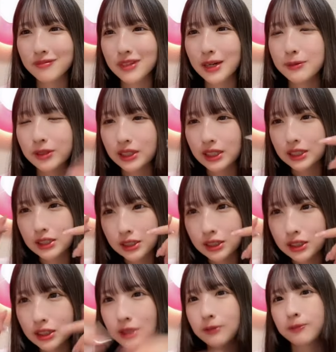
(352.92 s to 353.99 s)
ラブで
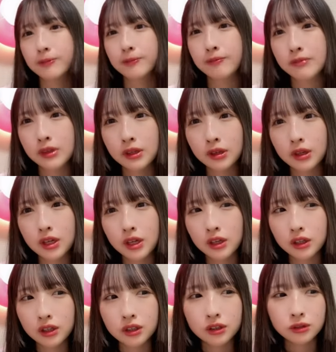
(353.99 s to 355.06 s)
す
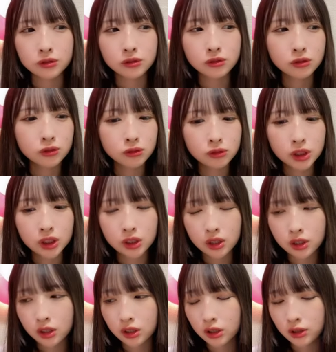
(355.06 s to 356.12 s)
本当にね
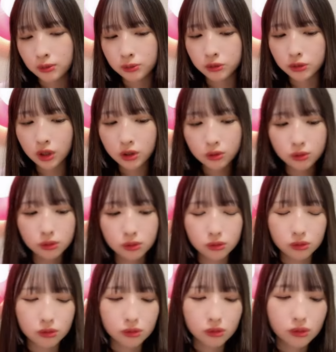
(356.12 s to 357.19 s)
もう書くこと
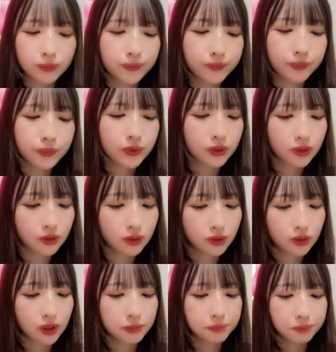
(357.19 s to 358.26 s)

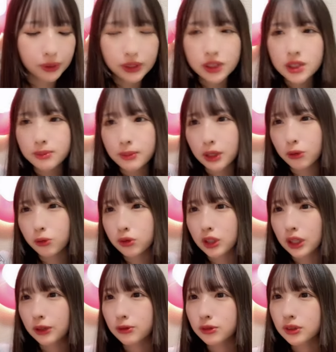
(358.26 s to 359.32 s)
いっぱい詰め込んだ
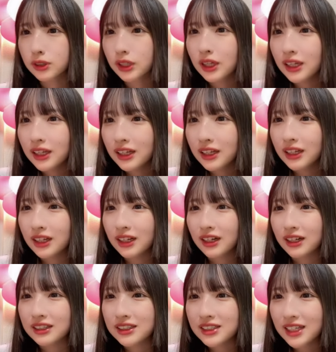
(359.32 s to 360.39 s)
よ
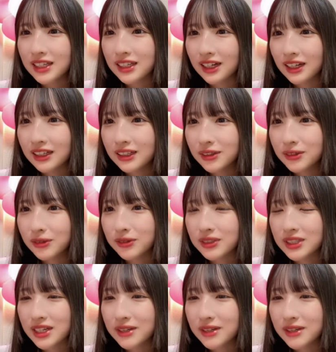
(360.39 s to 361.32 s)
初サインありがとうござ